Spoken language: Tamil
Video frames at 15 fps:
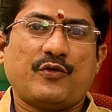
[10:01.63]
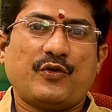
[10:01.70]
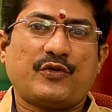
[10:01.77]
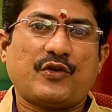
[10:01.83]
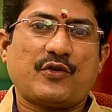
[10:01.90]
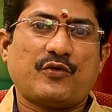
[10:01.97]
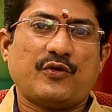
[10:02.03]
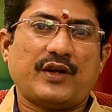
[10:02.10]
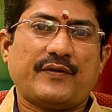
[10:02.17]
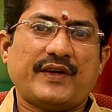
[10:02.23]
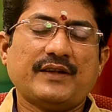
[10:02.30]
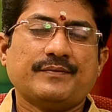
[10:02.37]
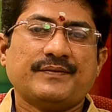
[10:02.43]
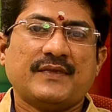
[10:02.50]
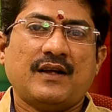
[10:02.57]

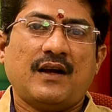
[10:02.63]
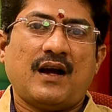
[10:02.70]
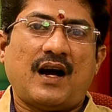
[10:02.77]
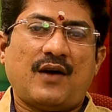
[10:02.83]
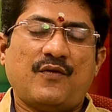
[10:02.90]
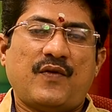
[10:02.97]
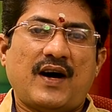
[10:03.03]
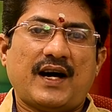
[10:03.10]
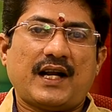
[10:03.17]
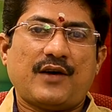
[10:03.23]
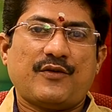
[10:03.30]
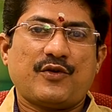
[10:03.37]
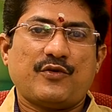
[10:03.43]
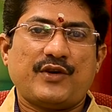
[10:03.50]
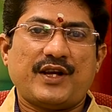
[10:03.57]
கொடுக்கக்கூடியவர் அவ்வாறு
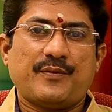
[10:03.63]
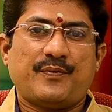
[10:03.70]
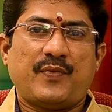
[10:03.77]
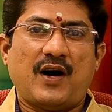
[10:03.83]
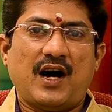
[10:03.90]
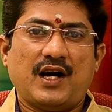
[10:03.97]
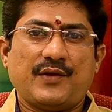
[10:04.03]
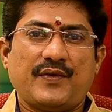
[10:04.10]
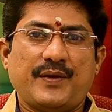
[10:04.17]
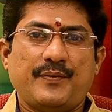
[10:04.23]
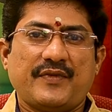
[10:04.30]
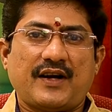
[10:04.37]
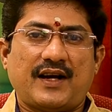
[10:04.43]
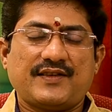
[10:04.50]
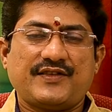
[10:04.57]
அவருடைய பார்வை
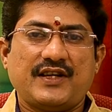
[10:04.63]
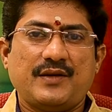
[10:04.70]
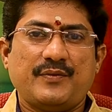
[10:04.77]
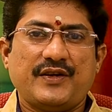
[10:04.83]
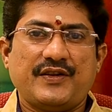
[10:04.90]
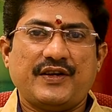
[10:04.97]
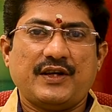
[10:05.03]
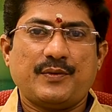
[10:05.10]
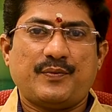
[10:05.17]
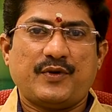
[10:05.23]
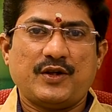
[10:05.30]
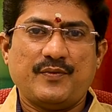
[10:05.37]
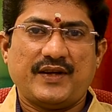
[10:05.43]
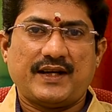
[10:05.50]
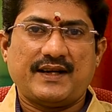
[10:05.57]
ராசியின் மீது
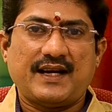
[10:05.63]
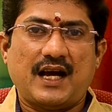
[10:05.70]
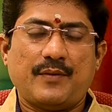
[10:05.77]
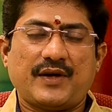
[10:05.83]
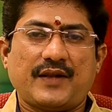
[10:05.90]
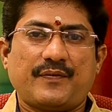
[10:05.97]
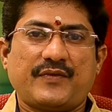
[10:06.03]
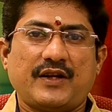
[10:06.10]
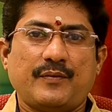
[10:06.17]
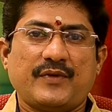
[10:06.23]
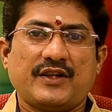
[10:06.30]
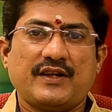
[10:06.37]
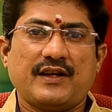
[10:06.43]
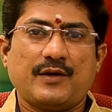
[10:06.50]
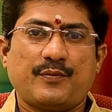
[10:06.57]
இருப்பதும் இரண்டாம் இடத்தின்
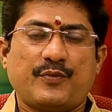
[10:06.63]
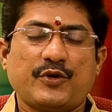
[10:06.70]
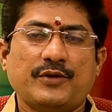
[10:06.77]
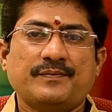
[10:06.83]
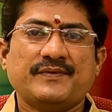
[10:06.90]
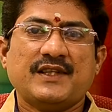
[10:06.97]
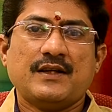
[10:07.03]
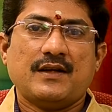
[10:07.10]
மீது இருப்பதும்